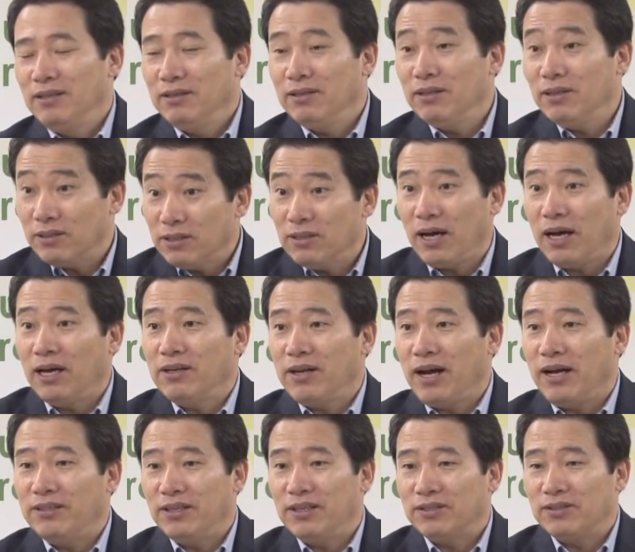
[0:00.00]
그래서 하는 거
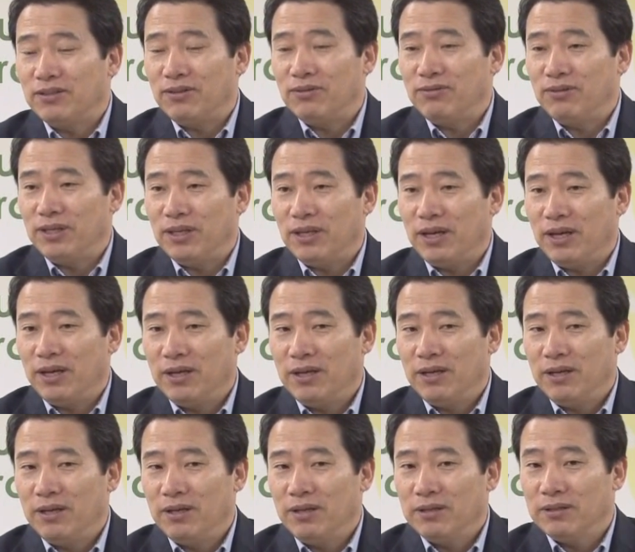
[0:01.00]
아니겠어요, 우리에게.
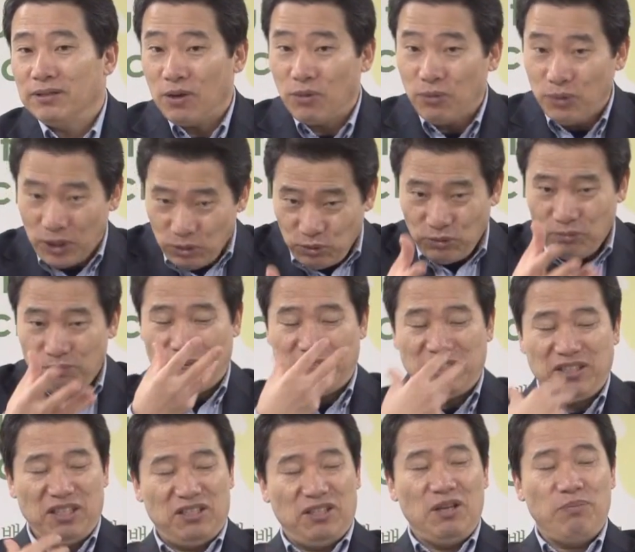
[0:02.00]
그게 우리 준
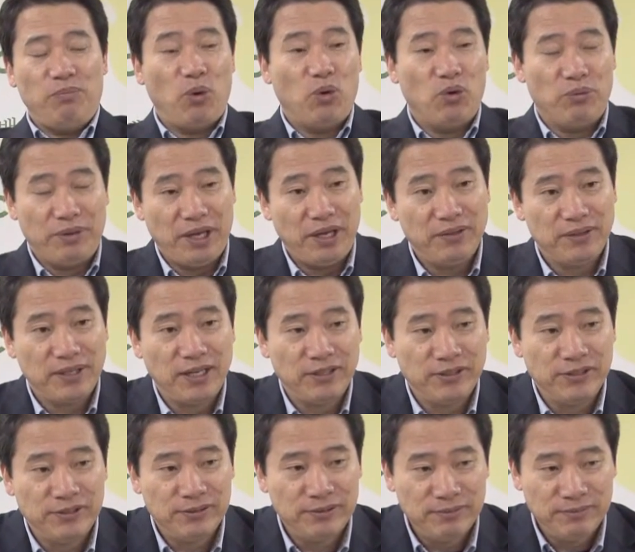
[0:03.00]
메시지, 복음이에요, 사실.